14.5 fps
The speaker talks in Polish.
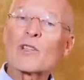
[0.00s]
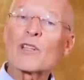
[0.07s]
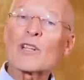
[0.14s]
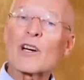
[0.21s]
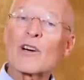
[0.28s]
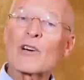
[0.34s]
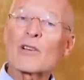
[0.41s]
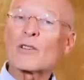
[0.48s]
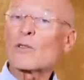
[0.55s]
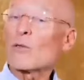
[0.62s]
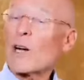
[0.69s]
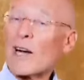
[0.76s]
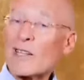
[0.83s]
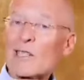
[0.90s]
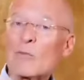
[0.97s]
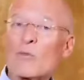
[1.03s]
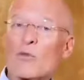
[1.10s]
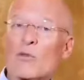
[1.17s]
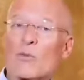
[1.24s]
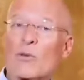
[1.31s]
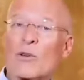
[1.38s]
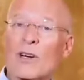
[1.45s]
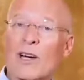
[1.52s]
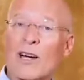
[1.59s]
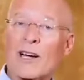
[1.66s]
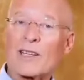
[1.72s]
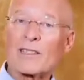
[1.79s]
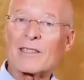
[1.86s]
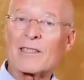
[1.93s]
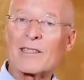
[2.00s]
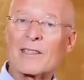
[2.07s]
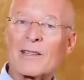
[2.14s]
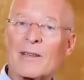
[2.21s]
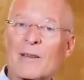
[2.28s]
Zalecam również ćwiczenia oddechowe.